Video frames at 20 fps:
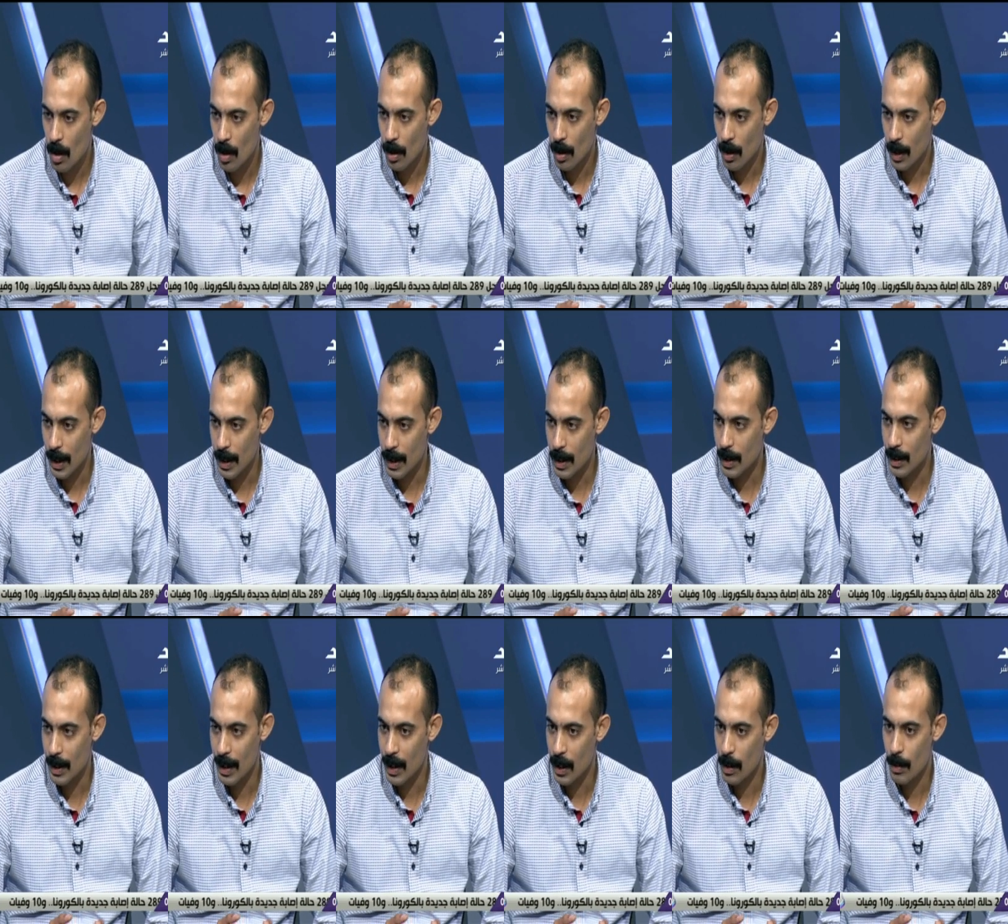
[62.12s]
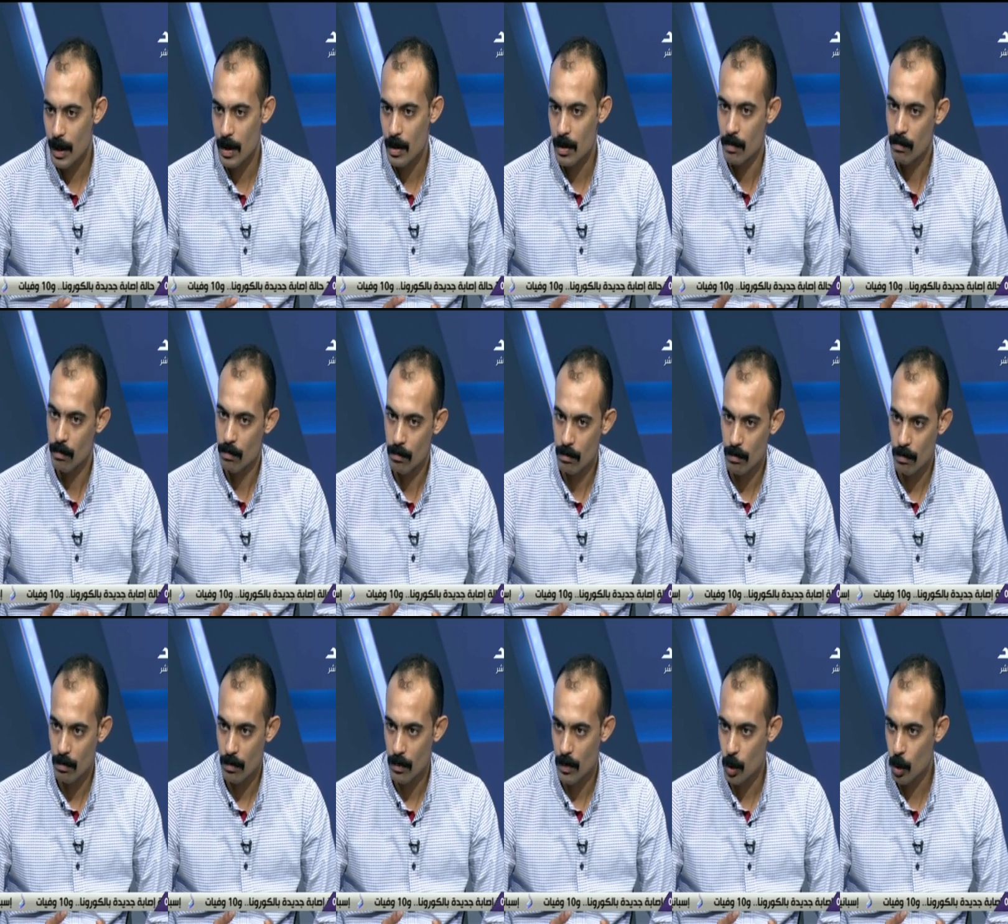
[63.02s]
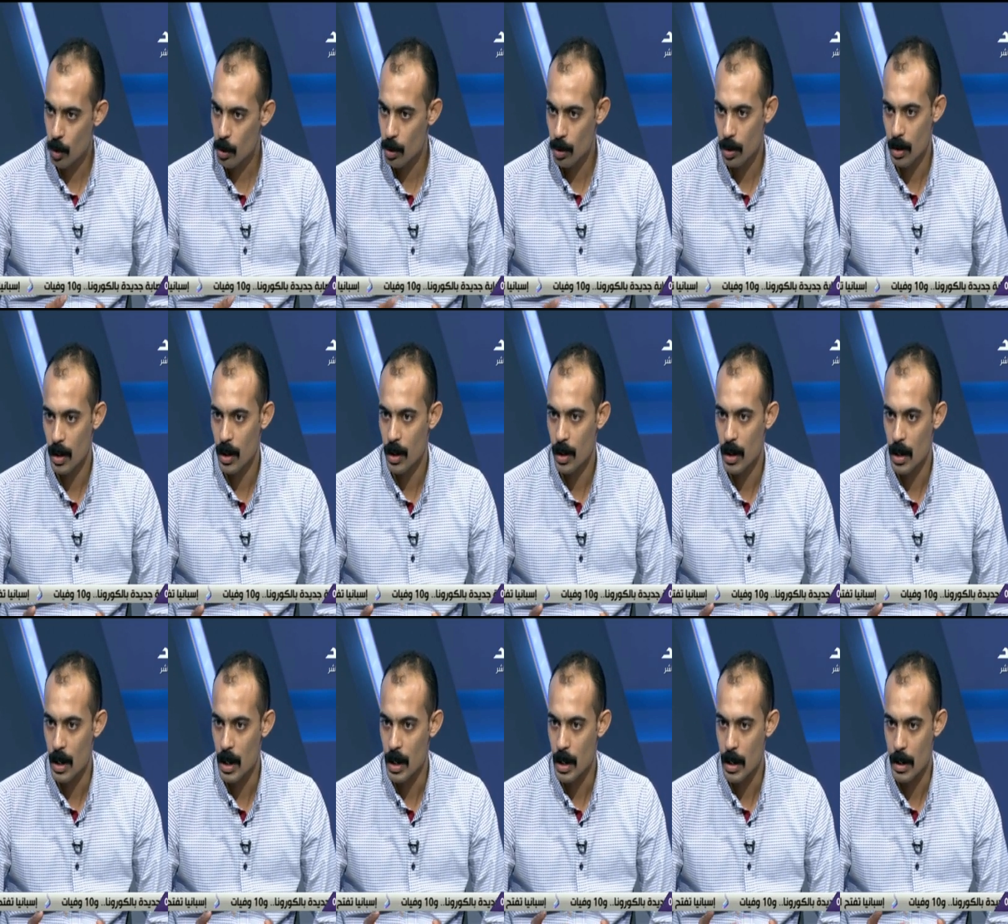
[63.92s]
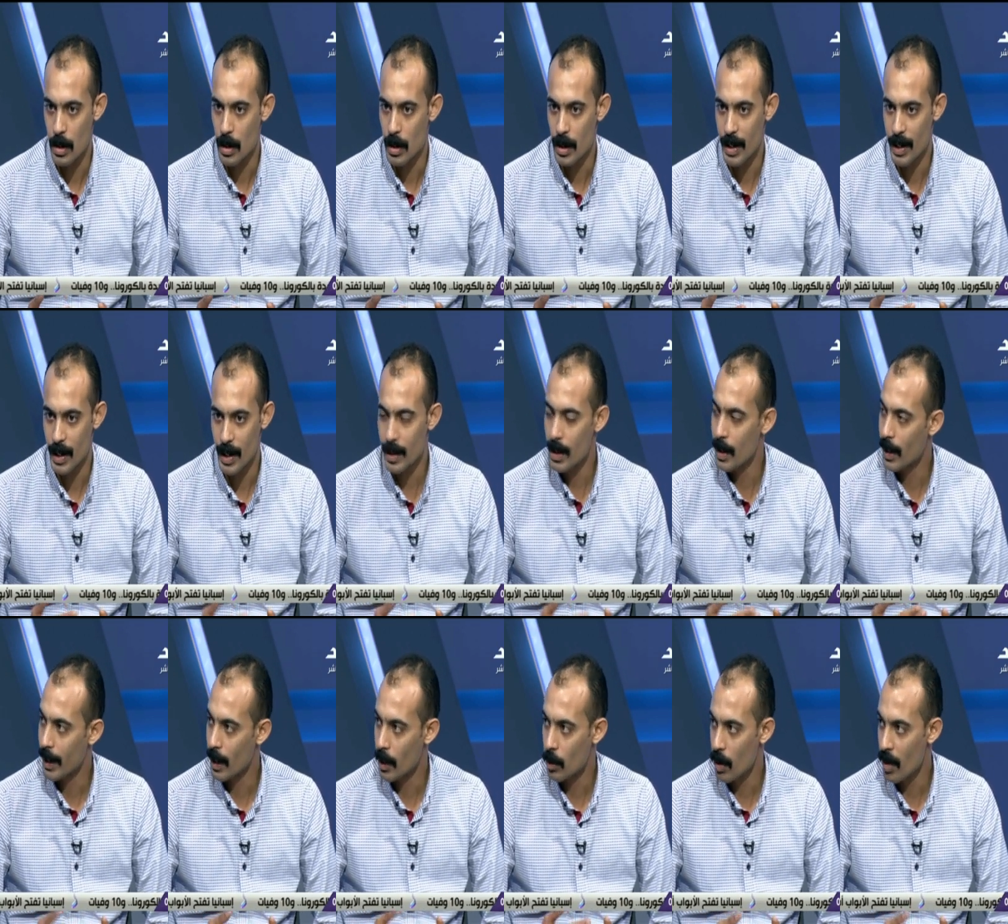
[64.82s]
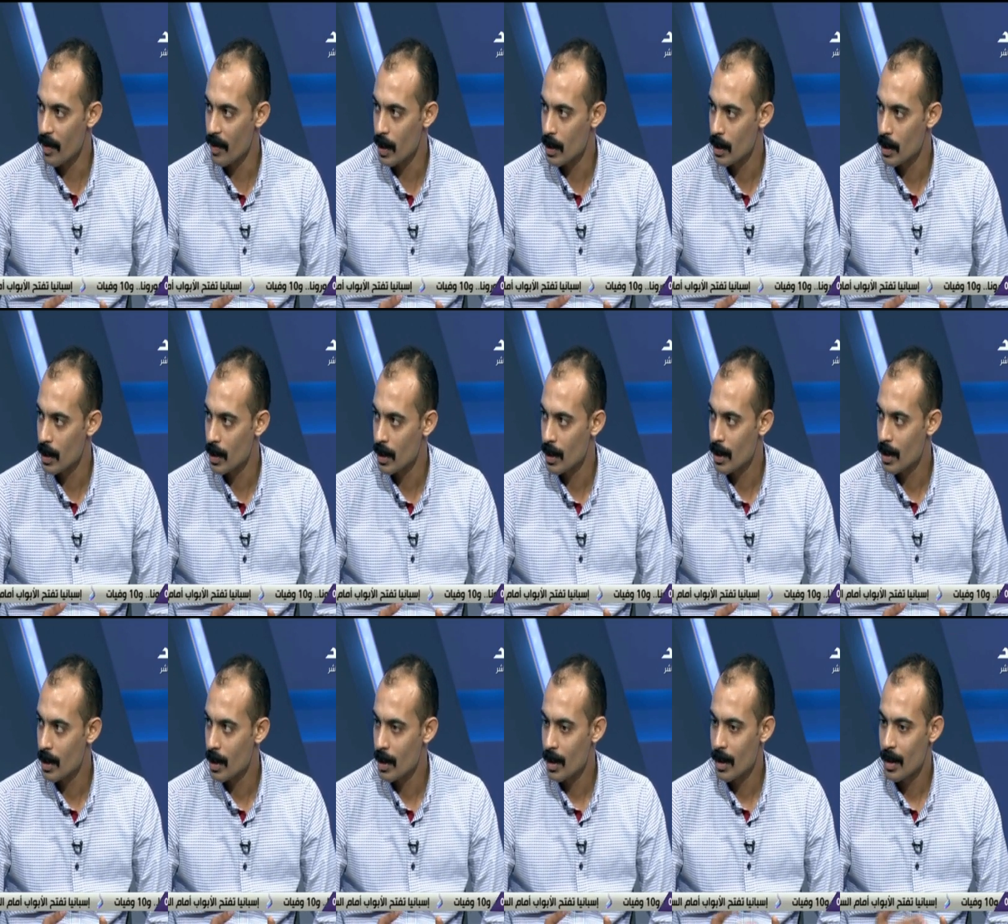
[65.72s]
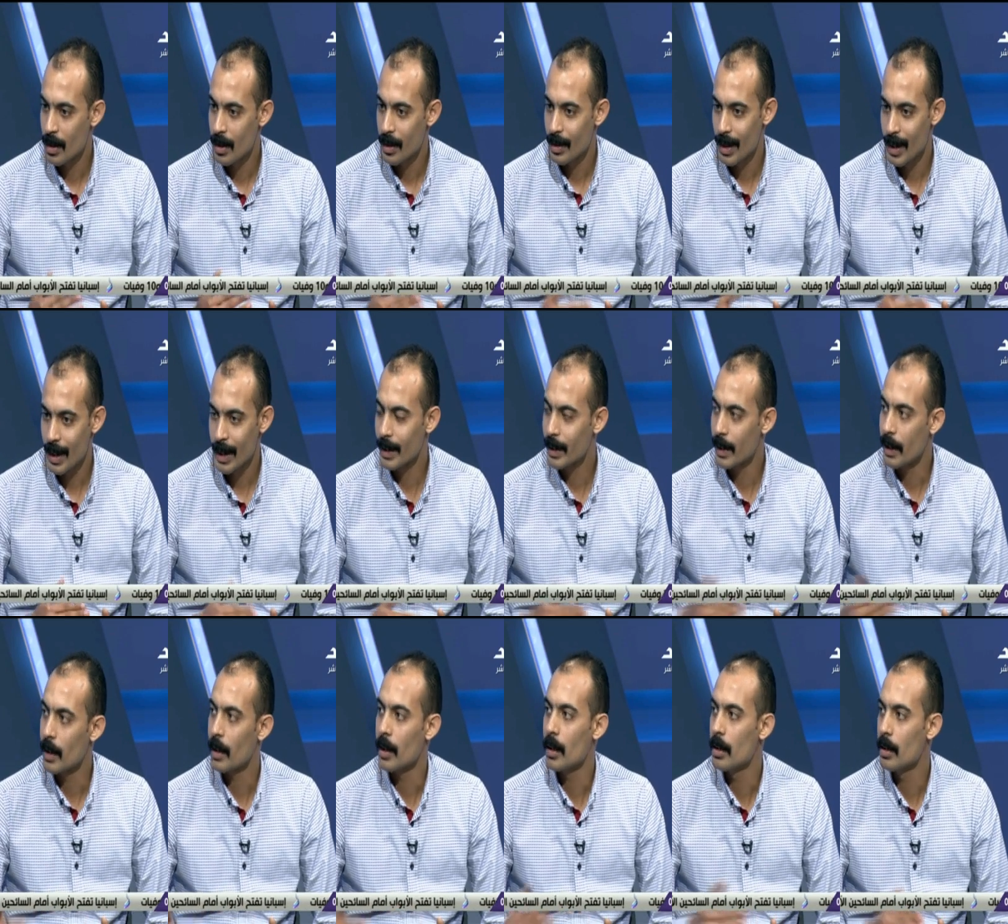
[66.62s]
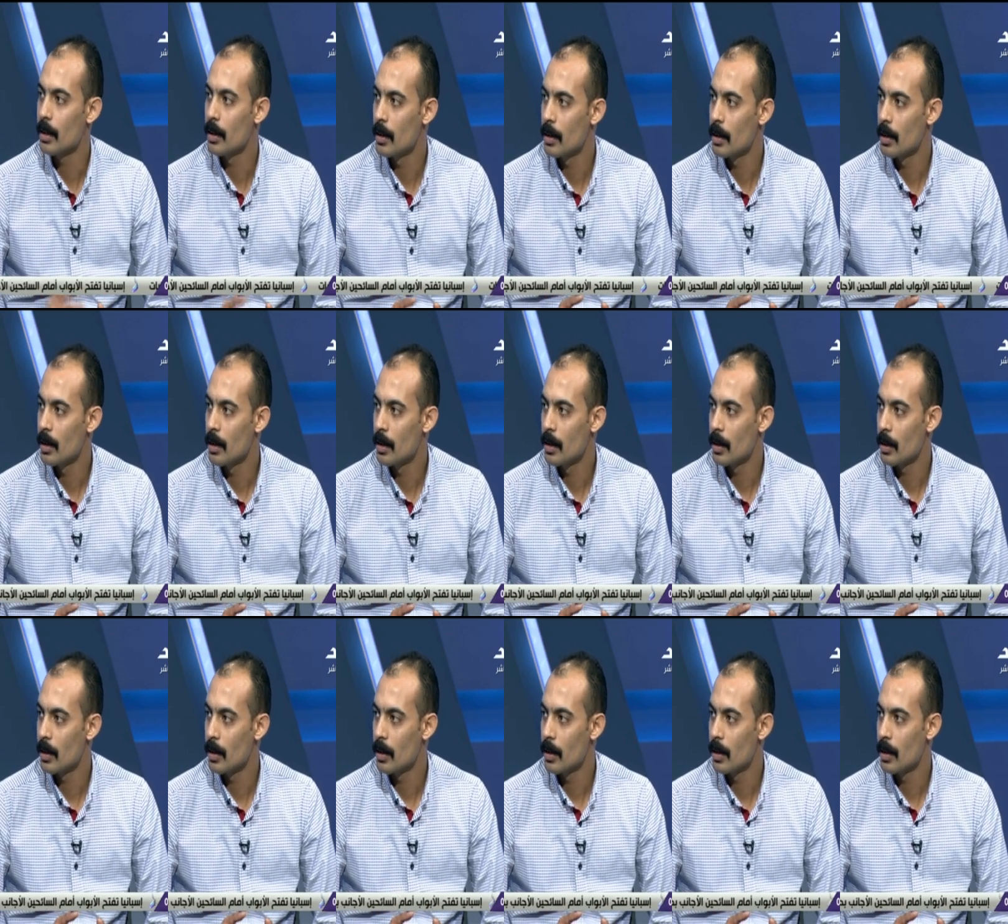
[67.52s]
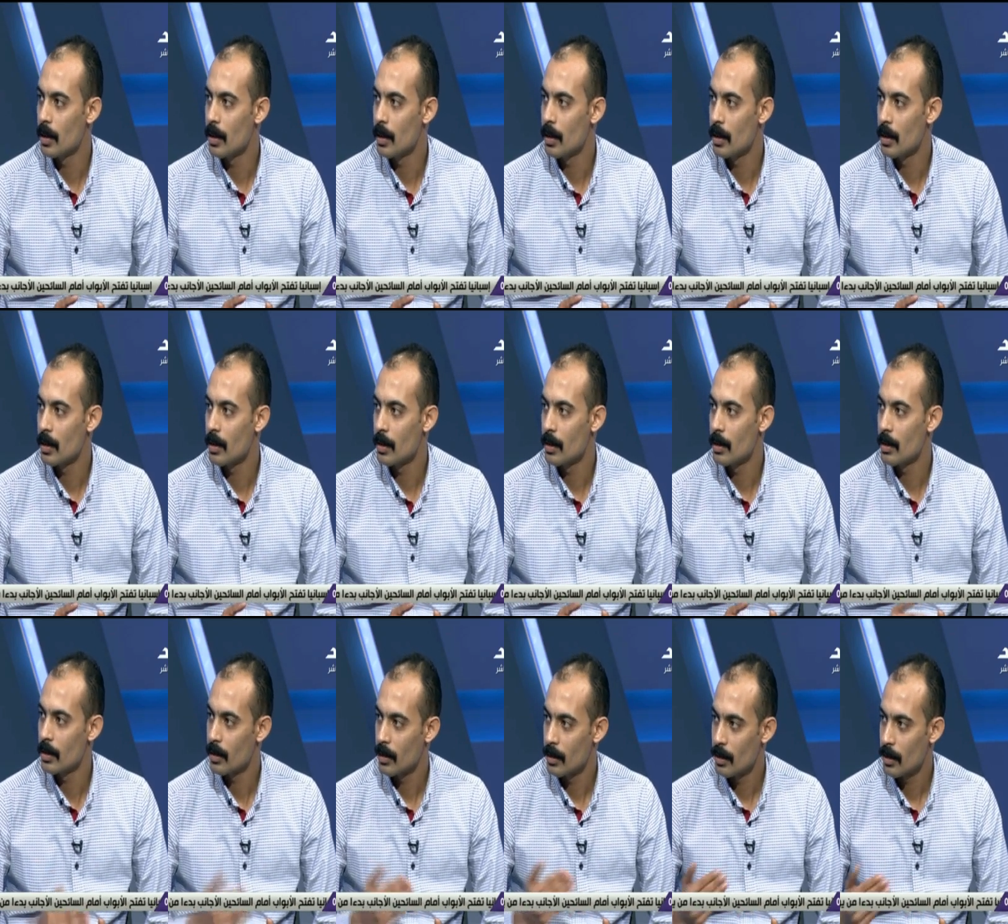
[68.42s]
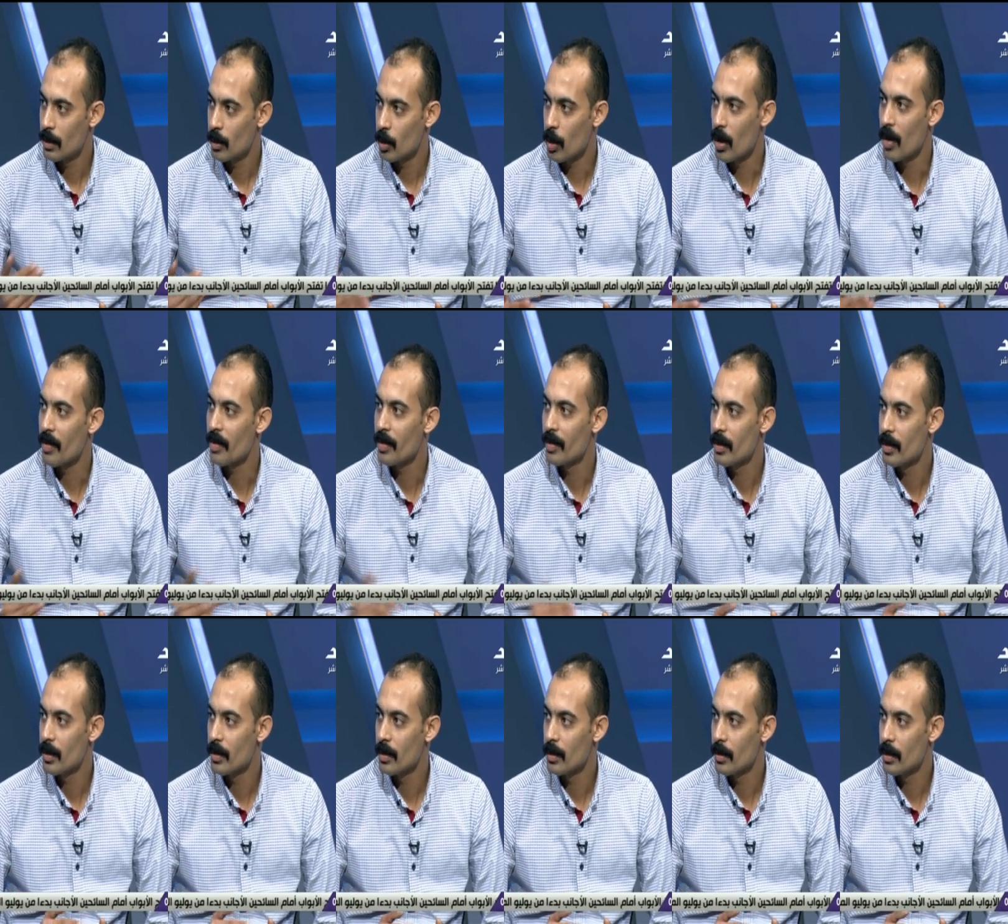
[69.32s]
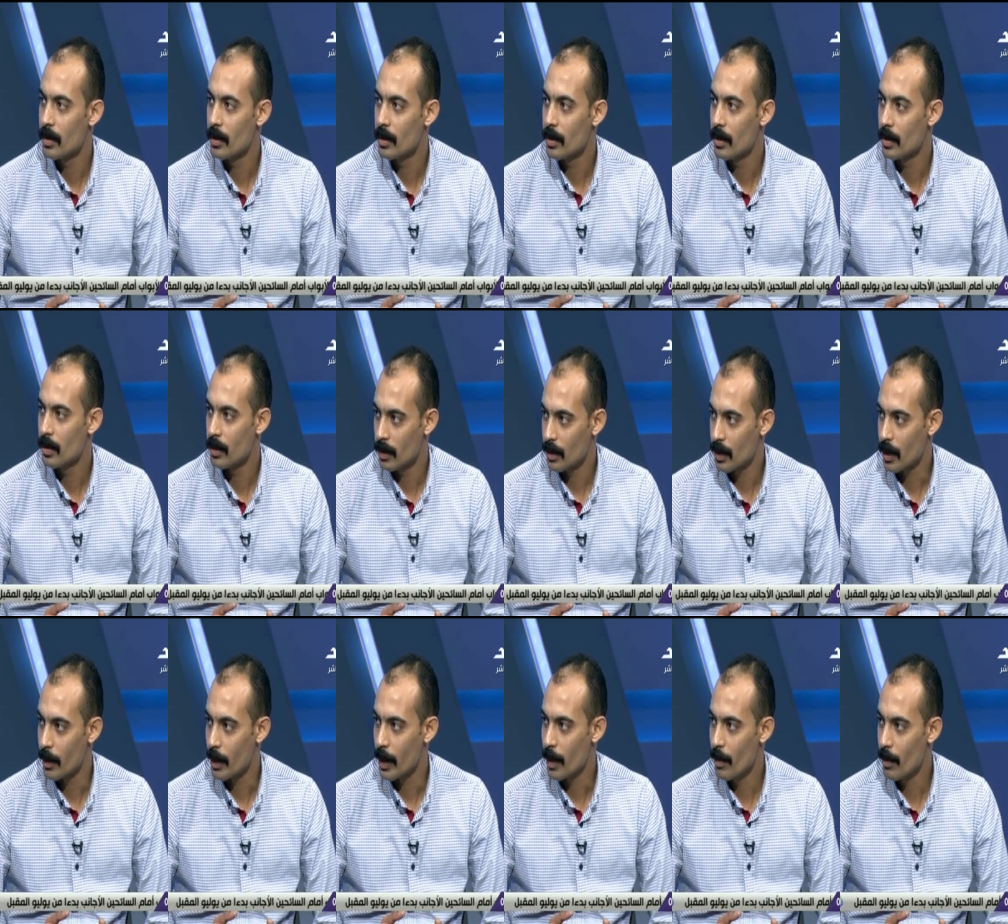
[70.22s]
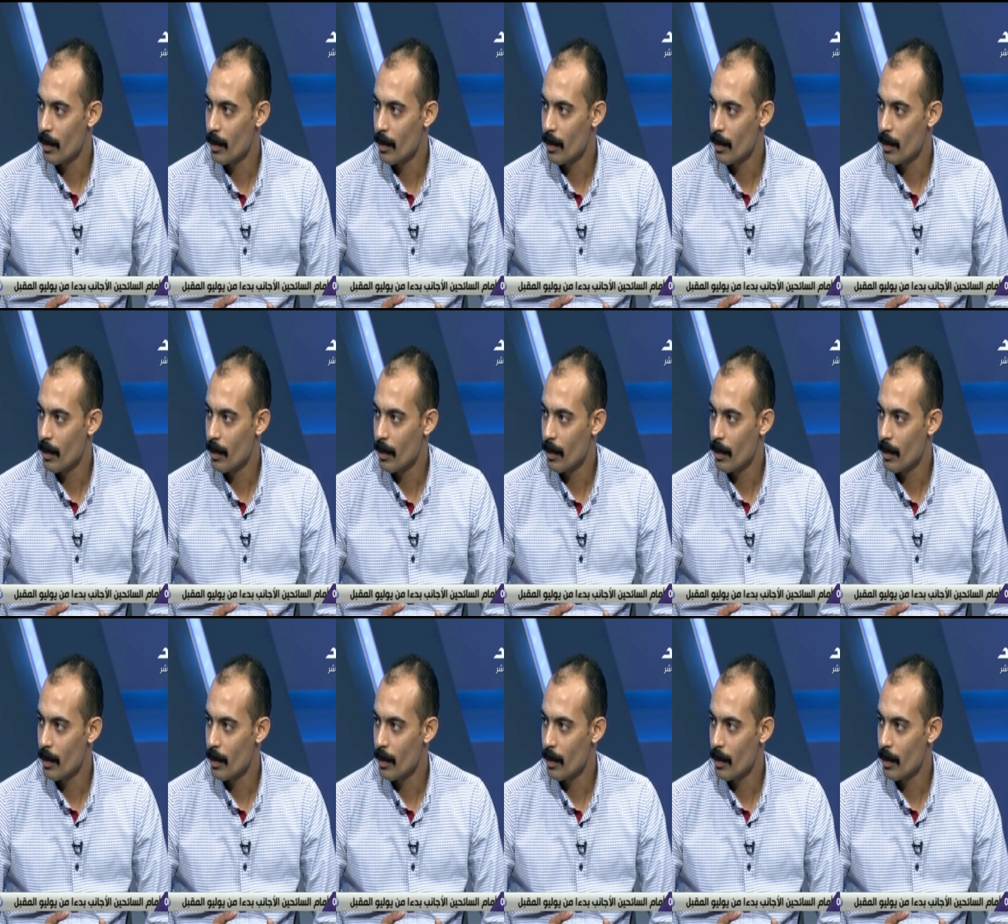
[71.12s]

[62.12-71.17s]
خلت تقريبا نص الناس اللي كانت واقفه طلعت تجري تجري تقف تقف تمام